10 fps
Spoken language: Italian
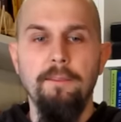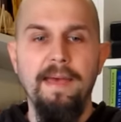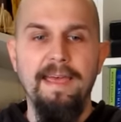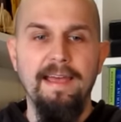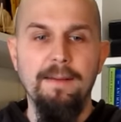
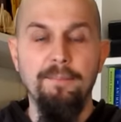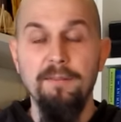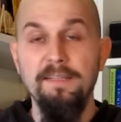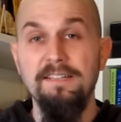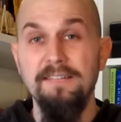Beh, la
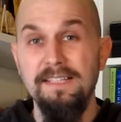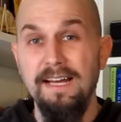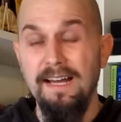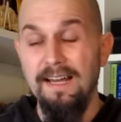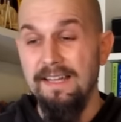
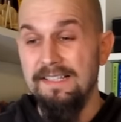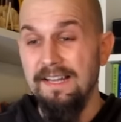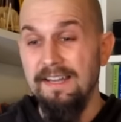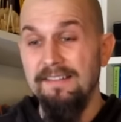primitività è già